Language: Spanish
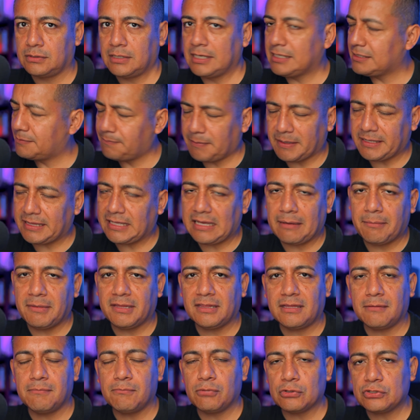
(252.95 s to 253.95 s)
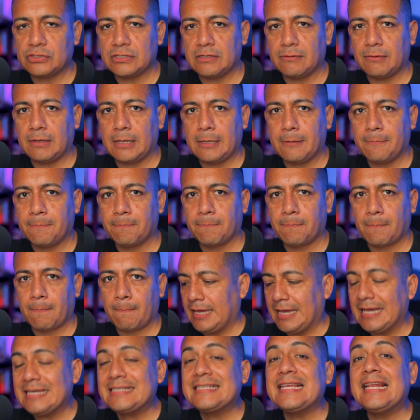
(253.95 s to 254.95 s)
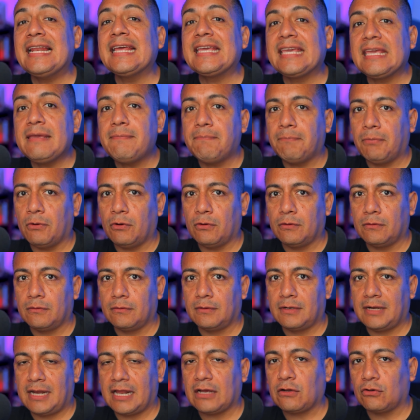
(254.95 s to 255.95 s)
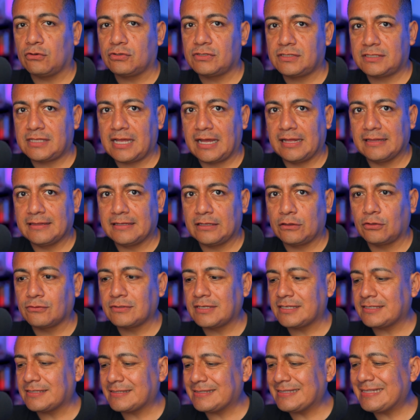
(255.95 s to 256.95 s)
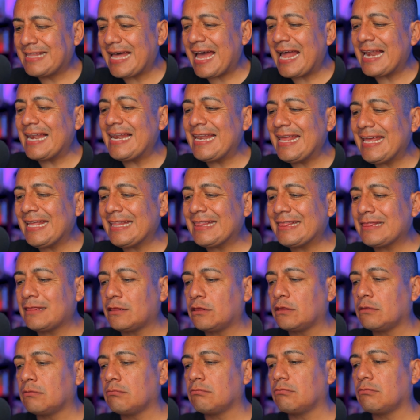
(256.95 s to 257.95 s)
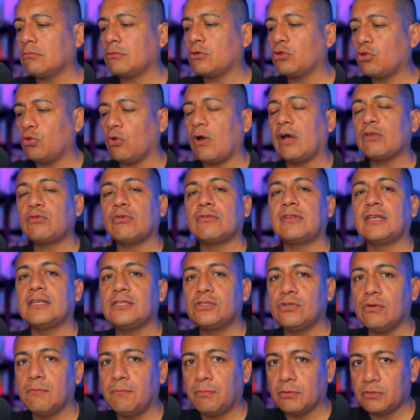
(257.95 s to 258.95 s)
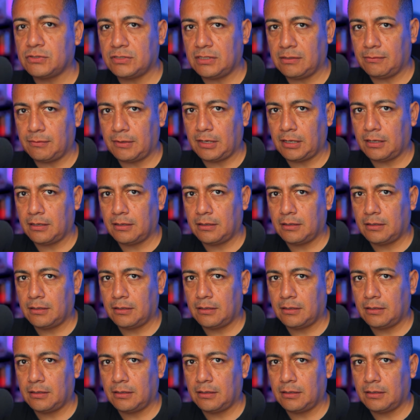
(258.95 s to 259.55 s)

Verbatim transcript: Es prácticamente imposible. Es el equipo la constante. Entonces, dale toda tu atención posible.